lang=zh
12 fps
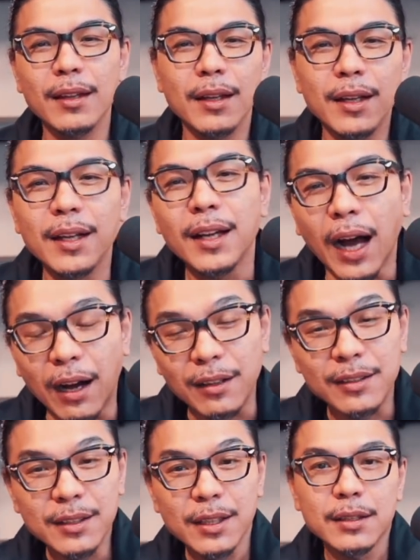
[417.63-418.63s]
好，
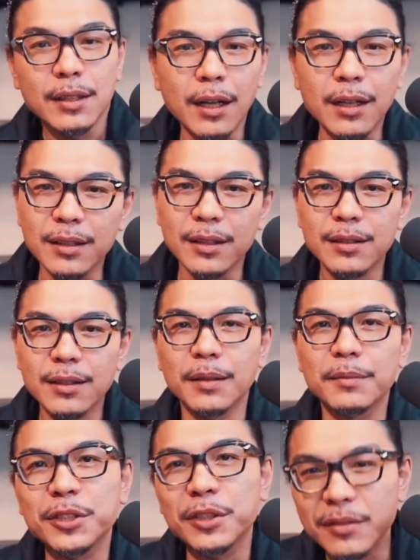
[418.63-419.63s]
然后呢，他
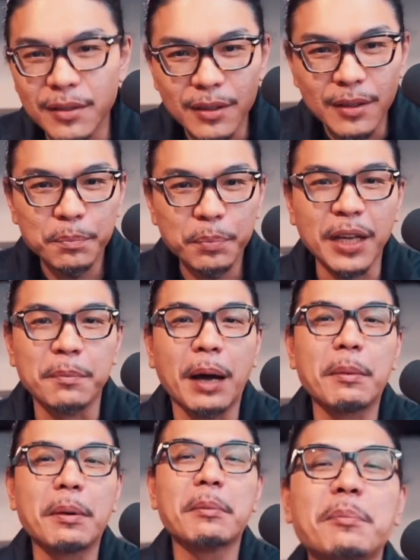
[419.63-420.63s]
们就骗嘛，
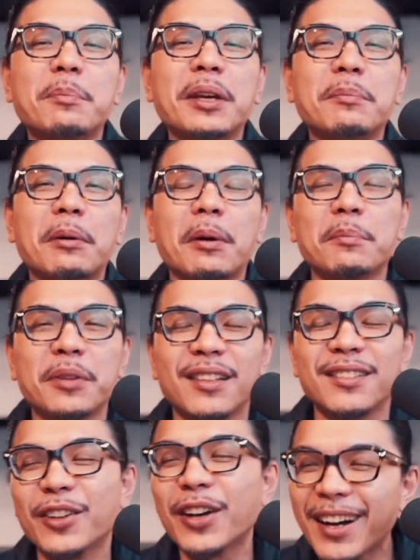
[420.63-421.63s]
慢慢慢慢骗，
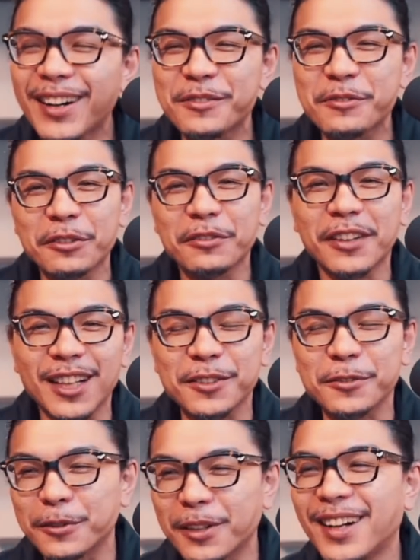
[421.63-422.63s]
就啊，我们就发礼
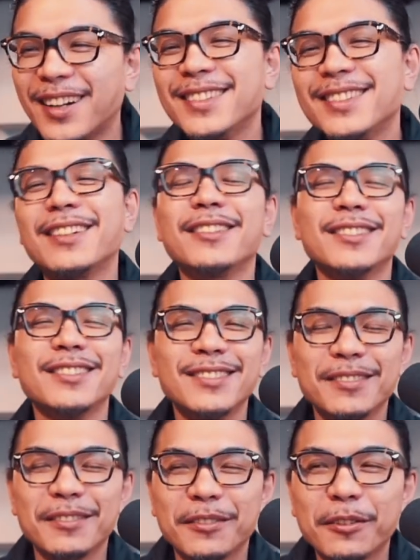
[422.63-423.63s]
物啊，然后就
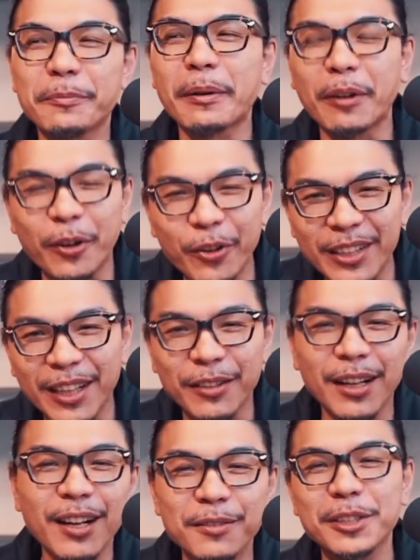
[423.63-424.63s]
慢慢混啊混
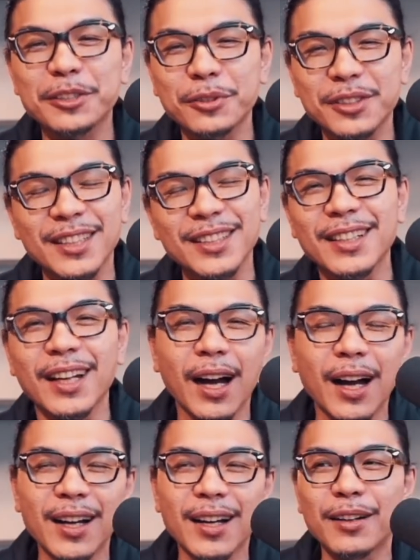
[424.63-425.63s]
啊，我们要做生意
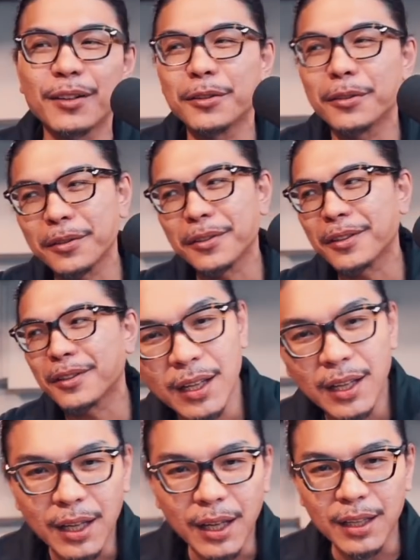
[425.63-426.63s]
啊，然后混混混，
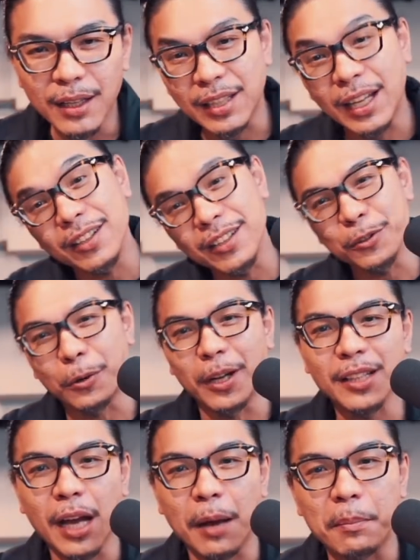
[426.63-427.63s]
哎呀，谈要跟国王
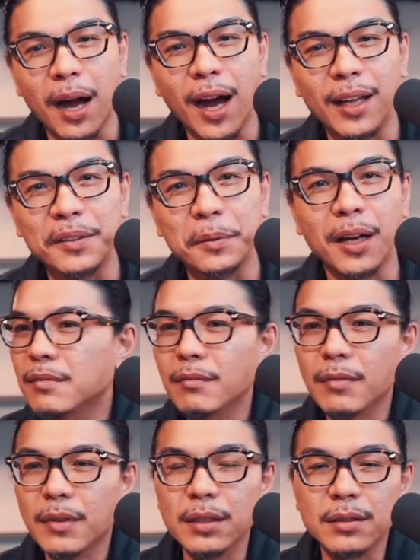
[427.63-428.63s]
谈嘛，对不对哈？
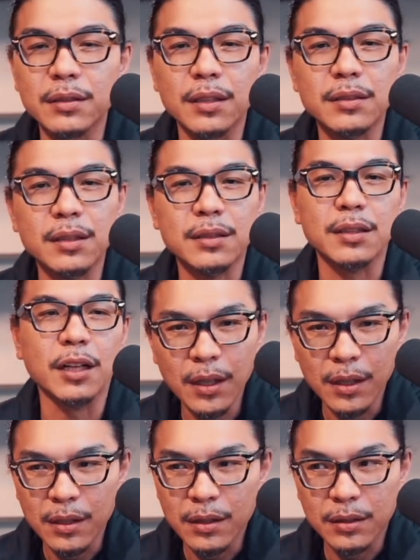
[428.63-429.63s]
但是呢，这时
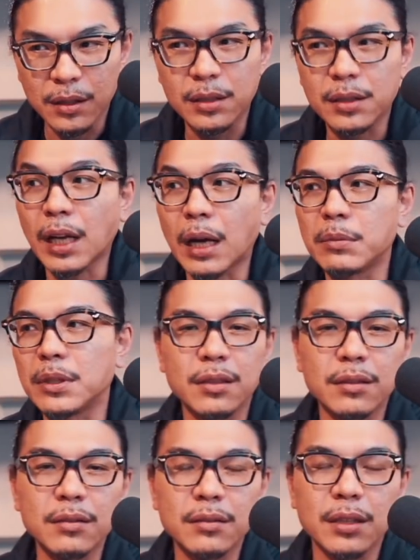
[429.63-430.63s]
候其实他们
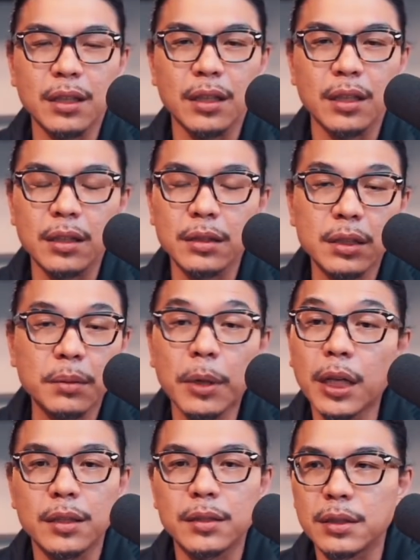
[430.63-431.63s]
这个西班
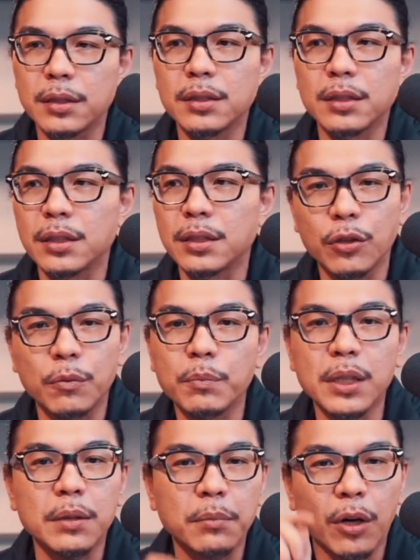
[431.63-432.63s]
牙人其实心里都有
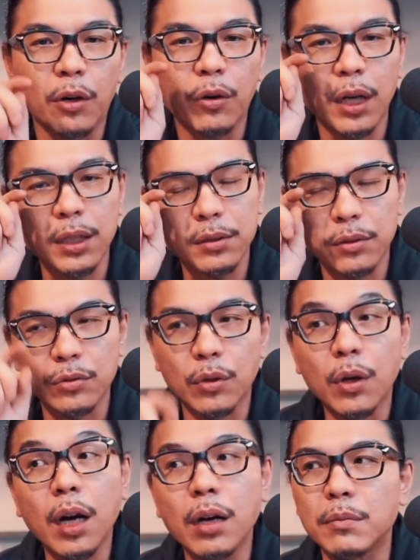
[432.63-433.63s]
密谋了，就是说
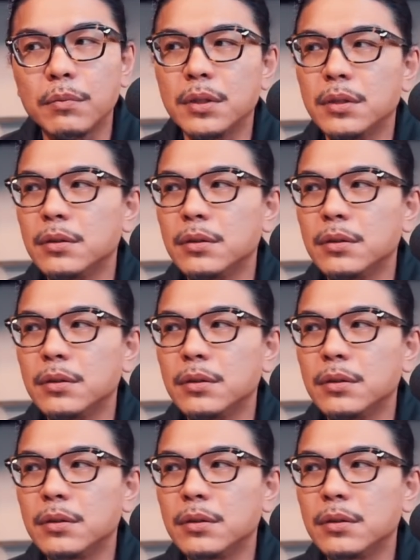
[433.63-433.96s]
哇，我们